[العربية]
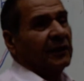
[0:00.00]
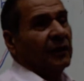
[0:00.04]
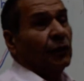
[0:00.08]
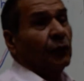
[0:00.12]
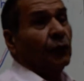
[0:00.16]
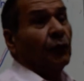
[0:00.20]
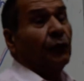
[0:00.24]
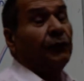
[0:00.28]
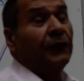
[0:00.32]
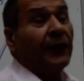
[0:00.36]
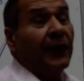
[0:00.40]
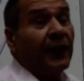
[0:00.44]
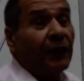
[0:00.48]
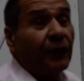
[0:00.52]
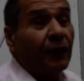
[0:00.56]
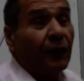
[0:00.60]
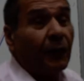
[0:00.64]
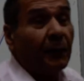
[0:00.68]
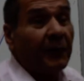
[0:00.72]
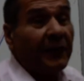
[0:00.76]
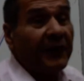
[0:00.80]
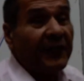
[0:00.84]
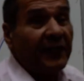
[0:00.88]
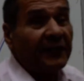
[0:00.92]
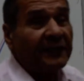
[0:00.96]
وفيري
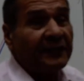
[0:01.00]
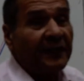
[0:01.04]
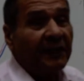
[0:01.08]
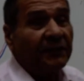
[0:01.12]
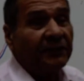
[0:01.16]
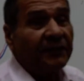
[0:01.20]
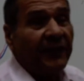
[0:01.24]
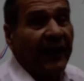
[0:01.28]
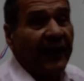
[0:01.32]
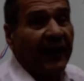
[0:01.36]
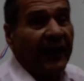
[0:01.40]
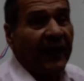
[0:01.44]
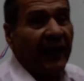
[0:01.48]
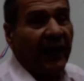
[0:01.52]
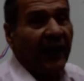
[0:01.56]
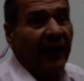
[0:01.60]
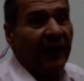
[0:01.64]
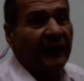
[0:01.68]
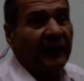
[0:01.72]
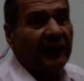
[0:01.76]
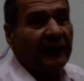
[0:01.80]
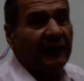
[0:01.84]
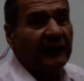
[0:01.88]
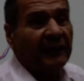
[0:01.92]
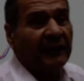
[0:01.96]
كومن يحصل فكه
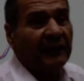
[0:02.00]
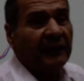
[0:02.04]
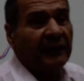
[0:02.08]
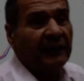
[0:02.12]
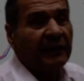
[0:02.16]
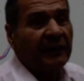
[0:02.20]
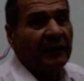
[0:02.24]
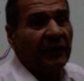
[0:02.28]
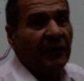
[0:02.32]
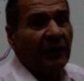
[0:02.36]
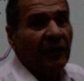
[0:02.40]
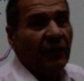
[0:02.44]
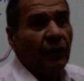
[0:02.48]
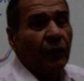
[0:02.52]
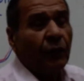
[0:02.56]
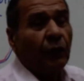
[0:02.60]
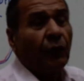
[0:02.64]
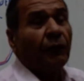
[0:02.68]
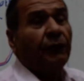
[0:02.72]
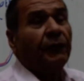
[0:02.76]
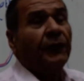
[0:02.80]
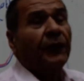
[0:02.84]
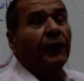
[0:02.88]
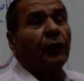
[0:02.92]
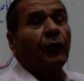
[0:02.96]

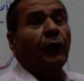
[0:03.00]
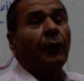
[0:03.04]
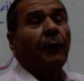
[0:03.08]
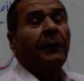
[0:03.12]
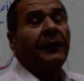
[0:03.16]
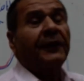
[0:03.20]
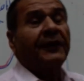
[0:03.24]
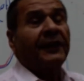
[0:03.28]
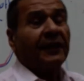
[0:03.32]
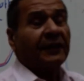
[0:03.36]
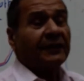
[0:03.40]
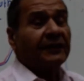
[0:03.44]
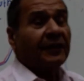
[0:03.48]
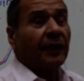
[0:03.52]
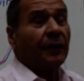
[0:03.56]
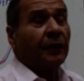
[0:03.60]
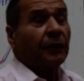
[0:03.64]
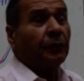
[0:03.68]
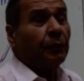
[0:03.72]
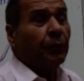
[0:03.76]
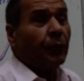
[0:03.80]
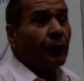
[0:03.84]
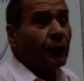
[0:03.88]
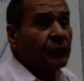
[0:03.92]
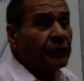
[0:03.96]
وفيري كومن يحصل
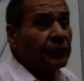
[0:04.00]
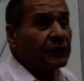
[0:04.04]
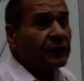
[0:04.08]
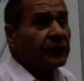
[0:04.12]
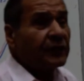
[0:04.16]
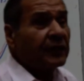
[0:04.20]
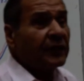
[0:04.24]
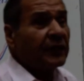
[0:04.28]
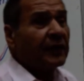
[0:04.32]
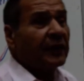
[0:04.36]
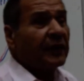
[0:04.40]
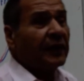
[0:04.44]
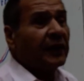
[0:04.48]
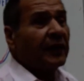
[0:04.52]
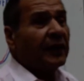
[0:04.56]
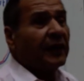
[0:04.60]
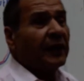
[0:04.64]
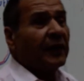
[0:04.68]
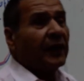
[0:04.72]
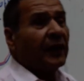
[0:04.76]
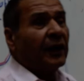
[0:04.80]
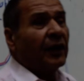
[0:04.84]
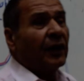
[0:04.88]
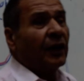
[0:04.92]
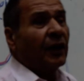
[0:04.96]
بوست
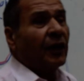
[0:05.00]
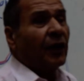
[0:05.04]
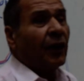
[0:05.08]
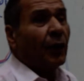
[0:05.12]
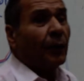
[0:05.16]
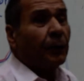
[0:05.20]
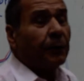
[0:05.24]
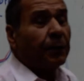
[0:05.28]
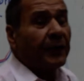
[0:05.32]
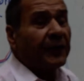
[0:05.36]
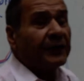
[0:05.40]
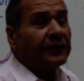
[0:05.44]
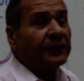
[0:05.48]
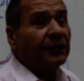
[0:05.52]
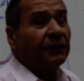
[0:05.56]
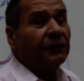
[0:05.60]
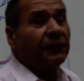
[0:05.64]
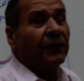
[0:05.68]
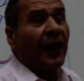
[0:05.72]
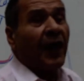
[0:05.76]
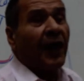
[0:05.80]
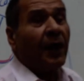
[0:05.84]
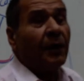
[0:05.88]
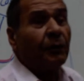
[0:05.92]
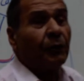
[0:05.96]
اوبراتيف
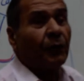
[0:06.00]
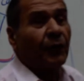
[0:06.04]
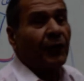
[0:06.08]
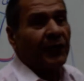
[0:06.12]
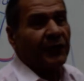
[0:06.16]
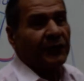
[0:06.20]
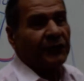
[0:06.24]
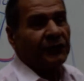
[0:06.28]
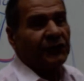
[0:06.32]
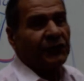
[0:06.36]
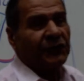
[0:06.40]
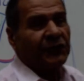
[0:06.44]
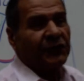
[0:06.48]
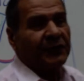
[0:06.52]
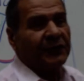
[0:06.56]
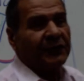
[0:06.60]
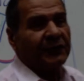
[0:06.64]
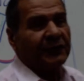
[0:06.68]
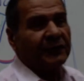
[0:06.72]
هيموريج